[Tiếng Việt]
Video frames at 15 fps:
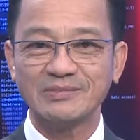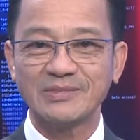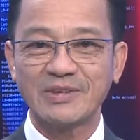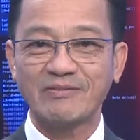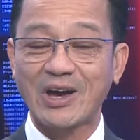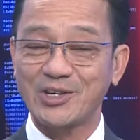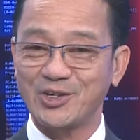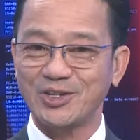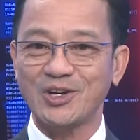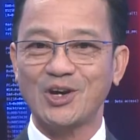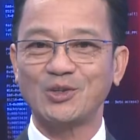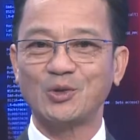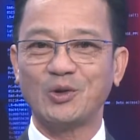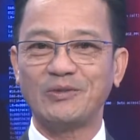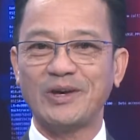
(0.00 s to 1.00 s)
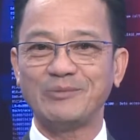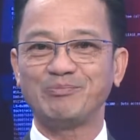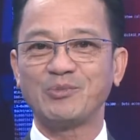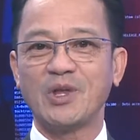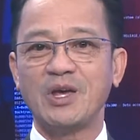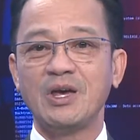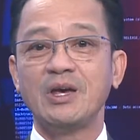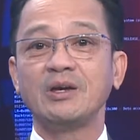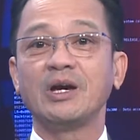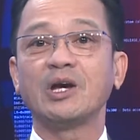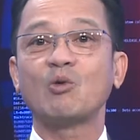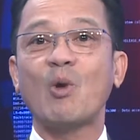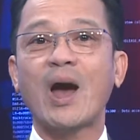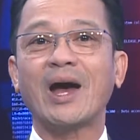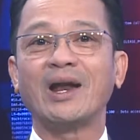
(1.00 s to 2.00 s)
Và trước đó thưa quý vị, người
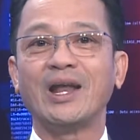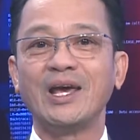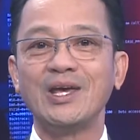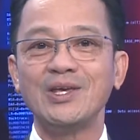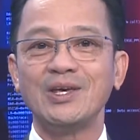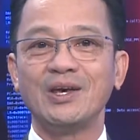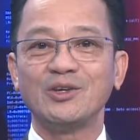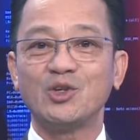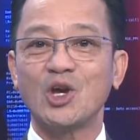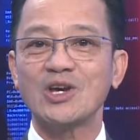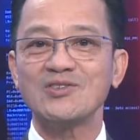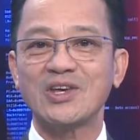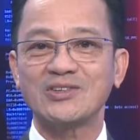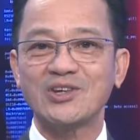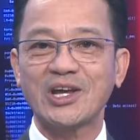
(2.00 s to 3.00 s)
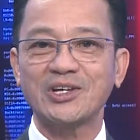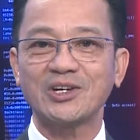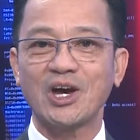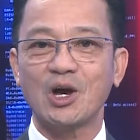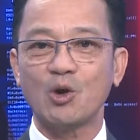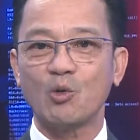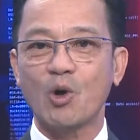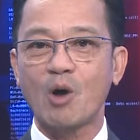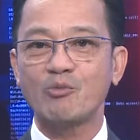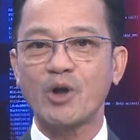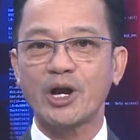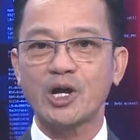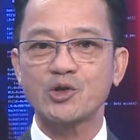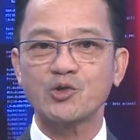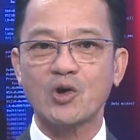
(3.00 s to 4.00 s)
quản lý chiến dịch tranh cử của ông
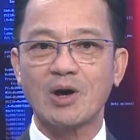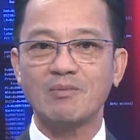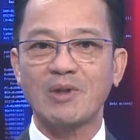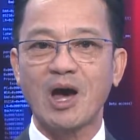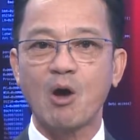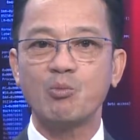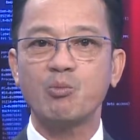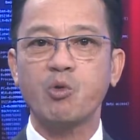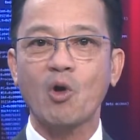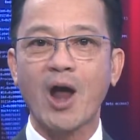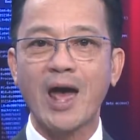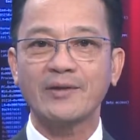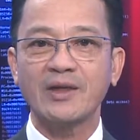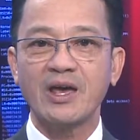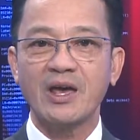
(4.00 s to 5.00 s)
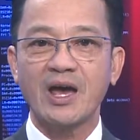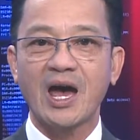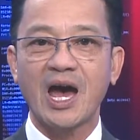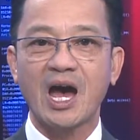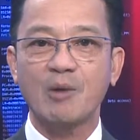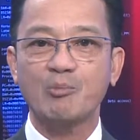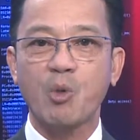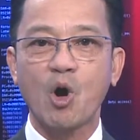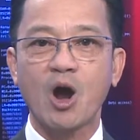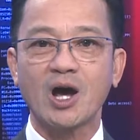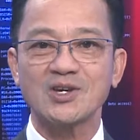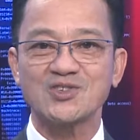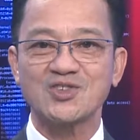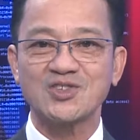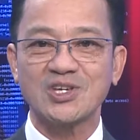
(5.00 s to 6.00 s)
Donald Trump là ông Brad
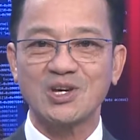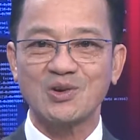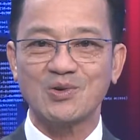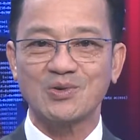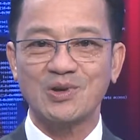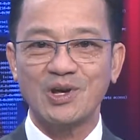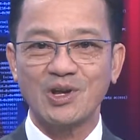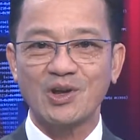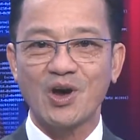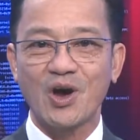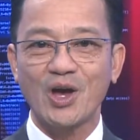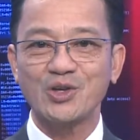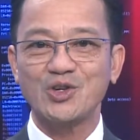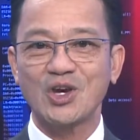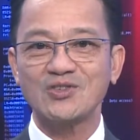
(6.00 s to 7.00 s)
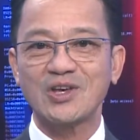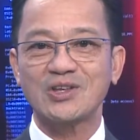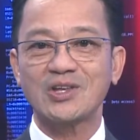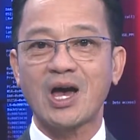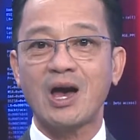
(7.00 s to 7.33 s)
Parscale nói chiến dịch